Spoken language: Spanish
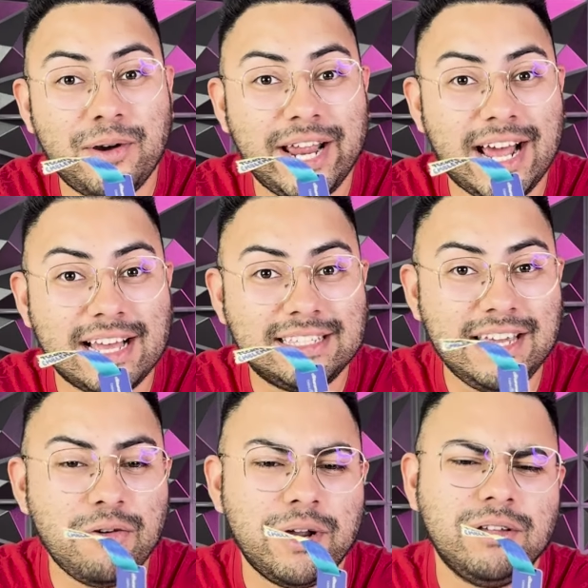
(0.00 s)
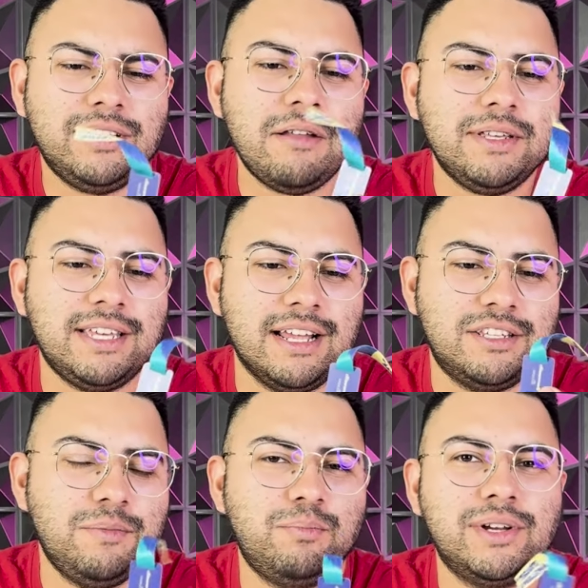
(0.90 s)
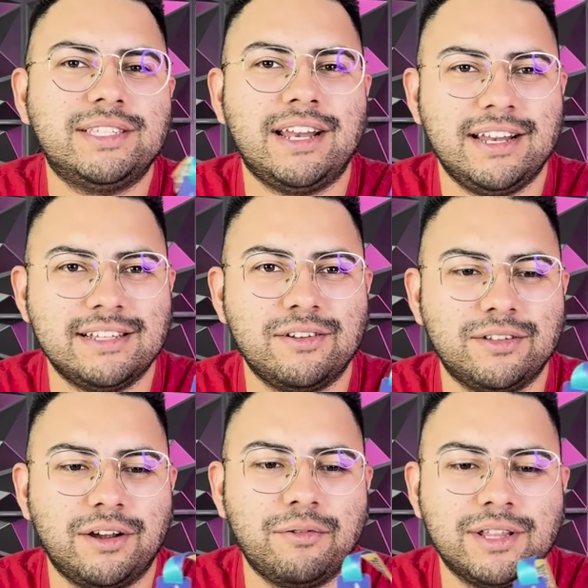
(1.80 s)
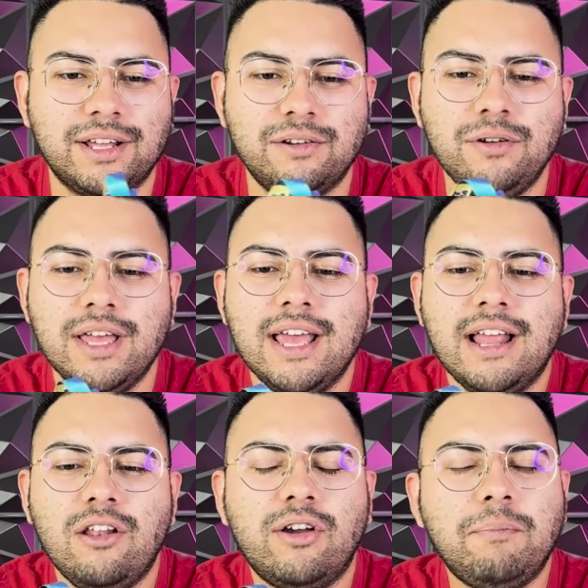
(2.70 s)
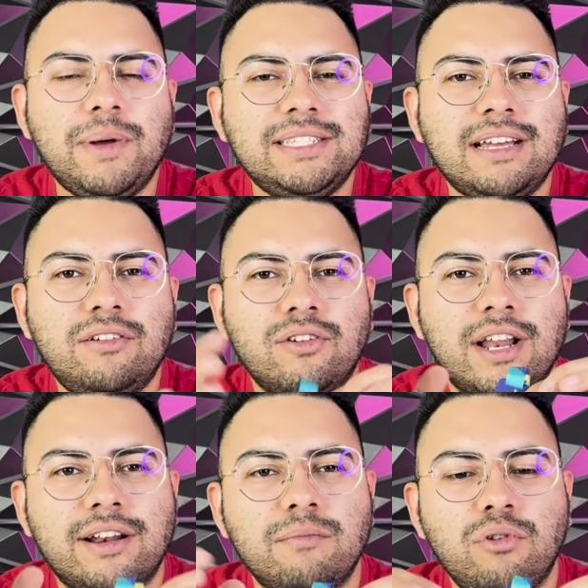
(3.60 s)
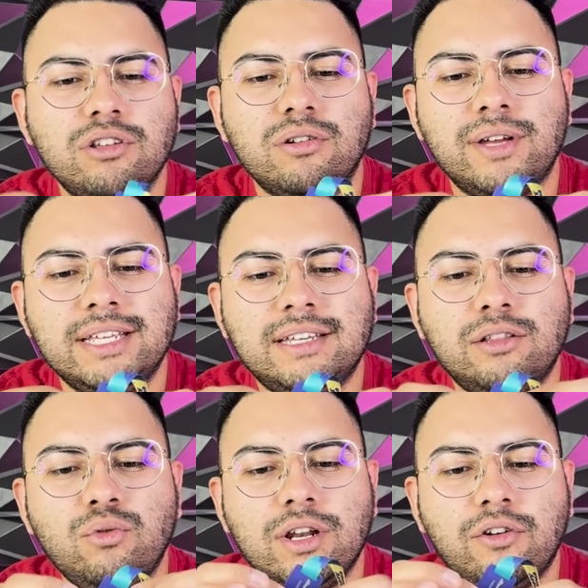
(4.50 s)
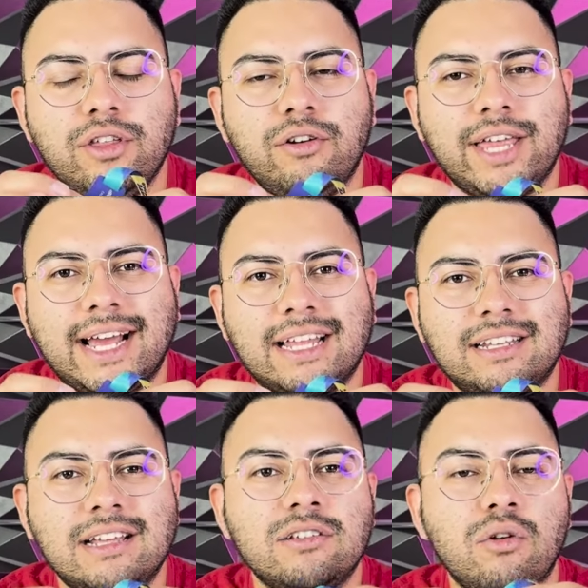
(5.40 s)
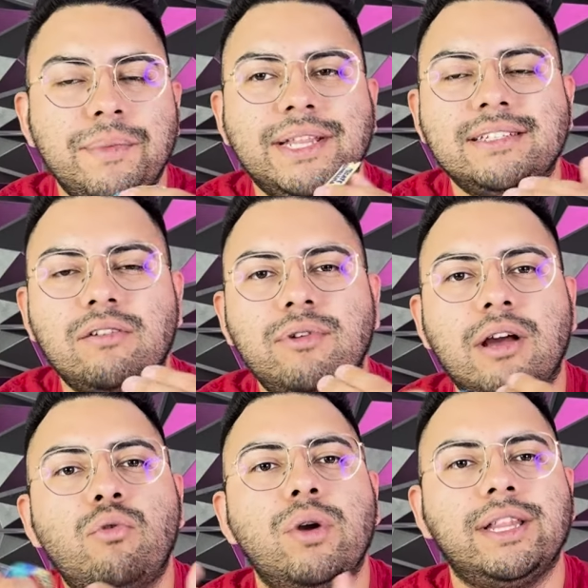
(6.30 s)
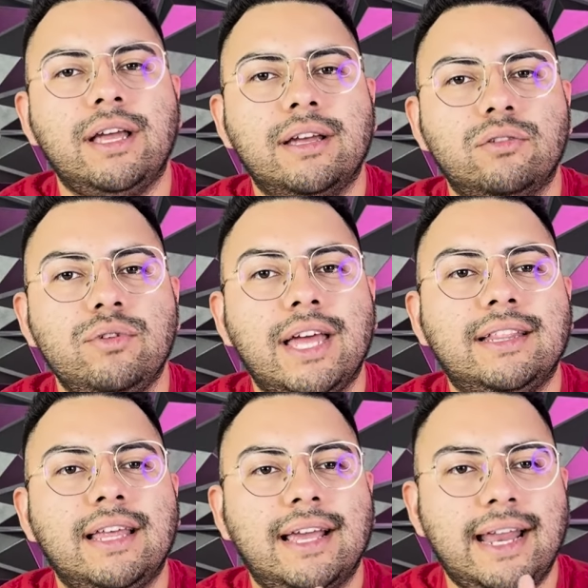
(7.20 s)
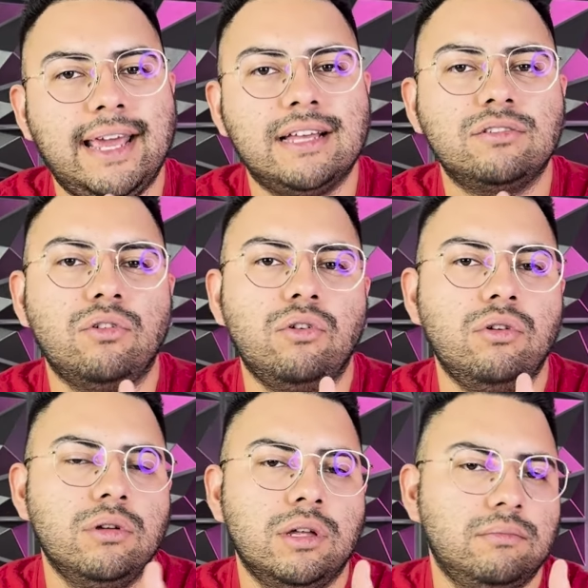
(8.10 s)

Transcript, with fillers: era así, o bueno, tal vez sí, el chip puede estar enlazado a otra cuenta, ¿no? Lo que pasa con el reembolso es que tú el código de acá atrás lo metes a una cuenta que tú ya te creas o